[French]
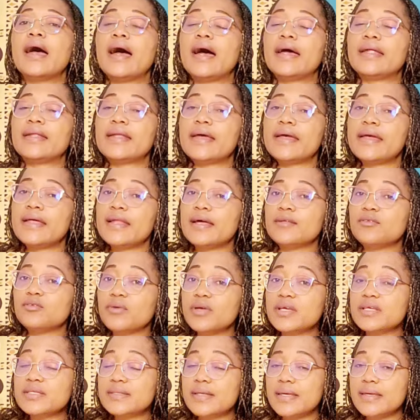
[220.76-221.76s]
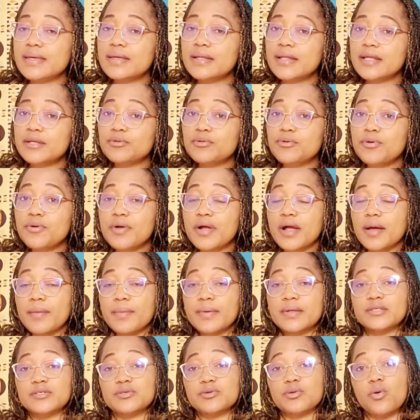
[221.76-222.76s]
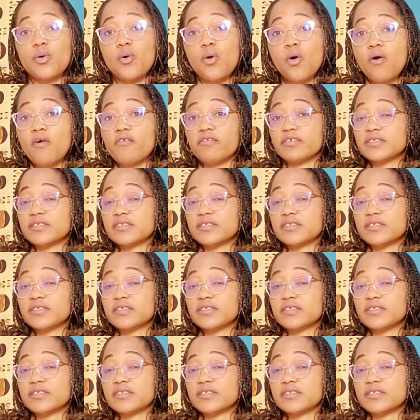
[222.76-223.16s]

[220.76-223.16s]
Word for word: Anaël a donc essayé les deux, avait dit, oh,